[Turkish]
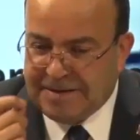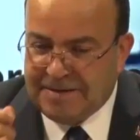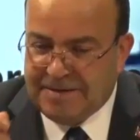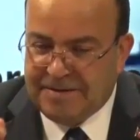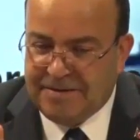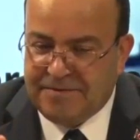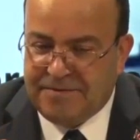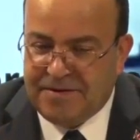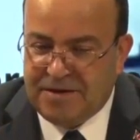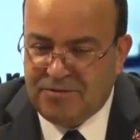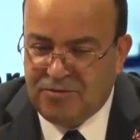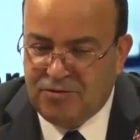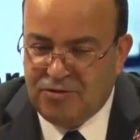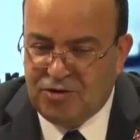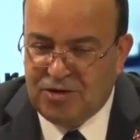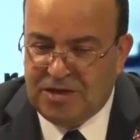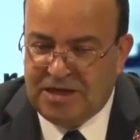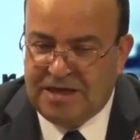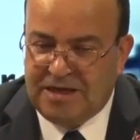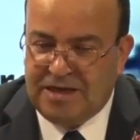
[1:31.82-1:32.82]
e,
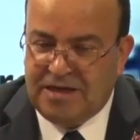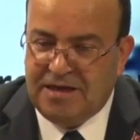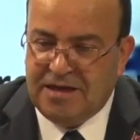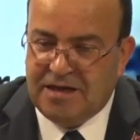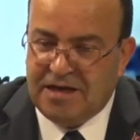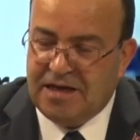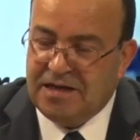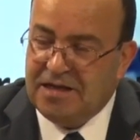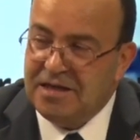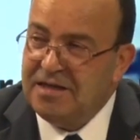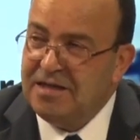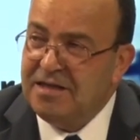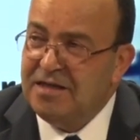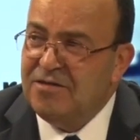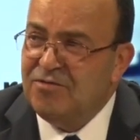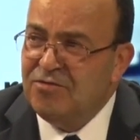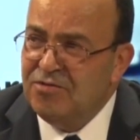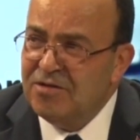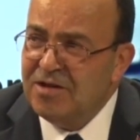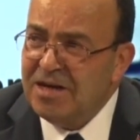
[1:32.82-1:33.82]
FETÖ'cüleri ihraç
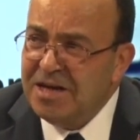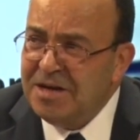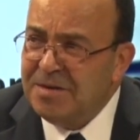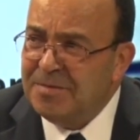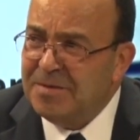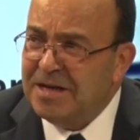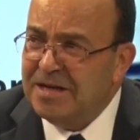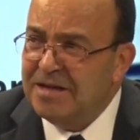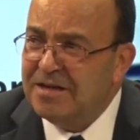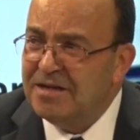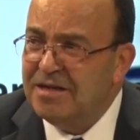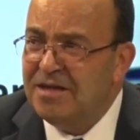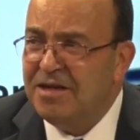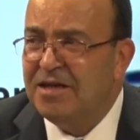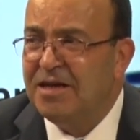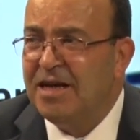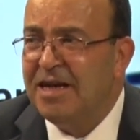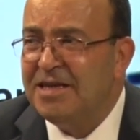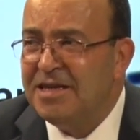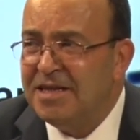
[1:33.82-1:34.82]
ettik diyorlar ama evet.
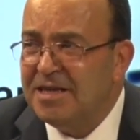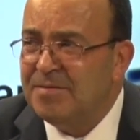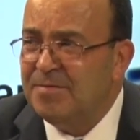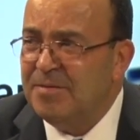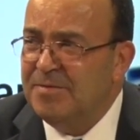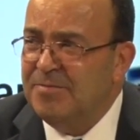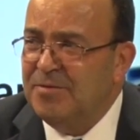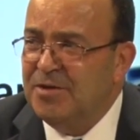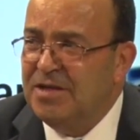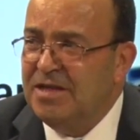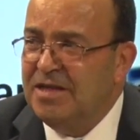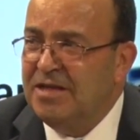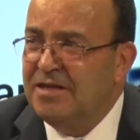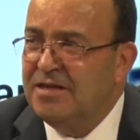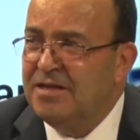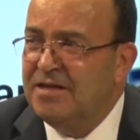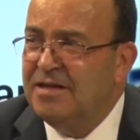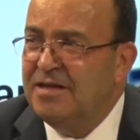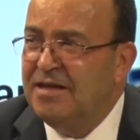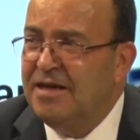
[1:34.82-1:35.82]
ihraç etmemişler.
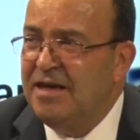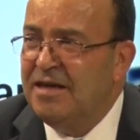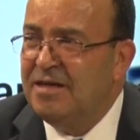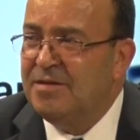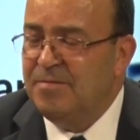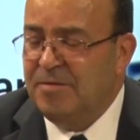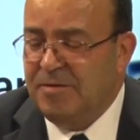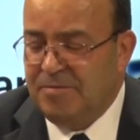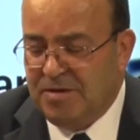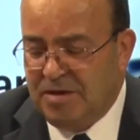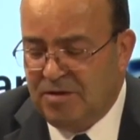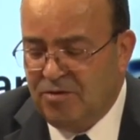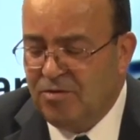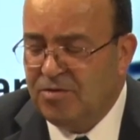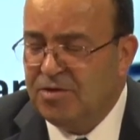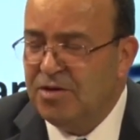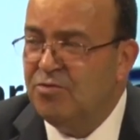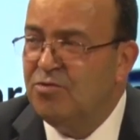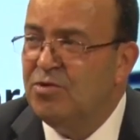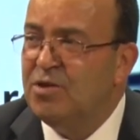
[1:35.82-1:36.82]
Etmediler. Etmemişler. Yani.
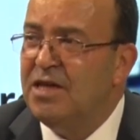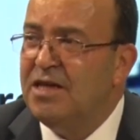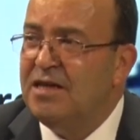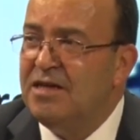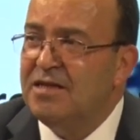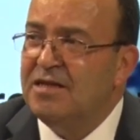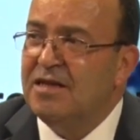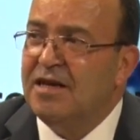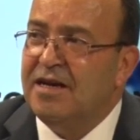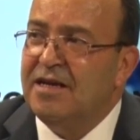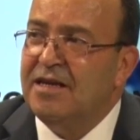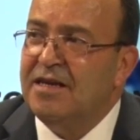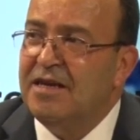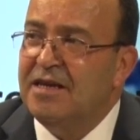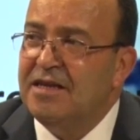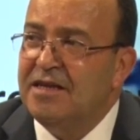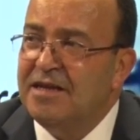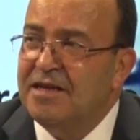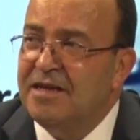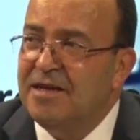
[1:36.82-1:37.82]
Yoksa 150 tane
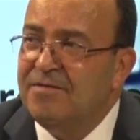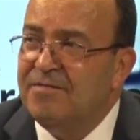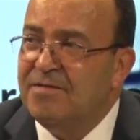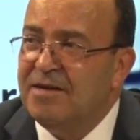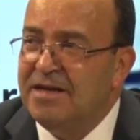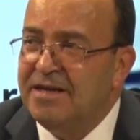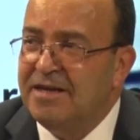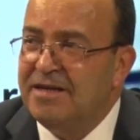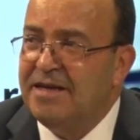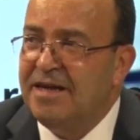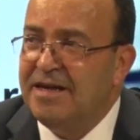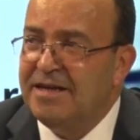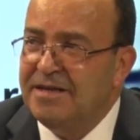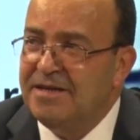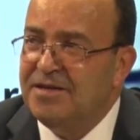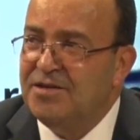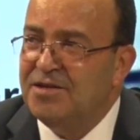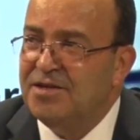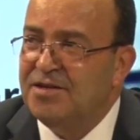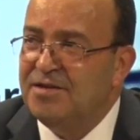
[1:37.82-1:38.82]
general var ya
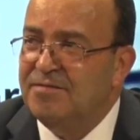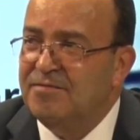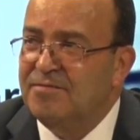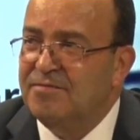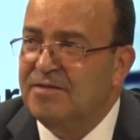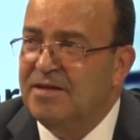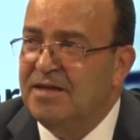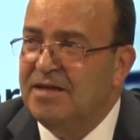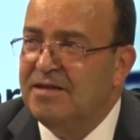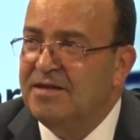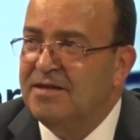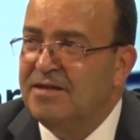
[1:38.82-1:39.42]
nereden çıktı bunlar?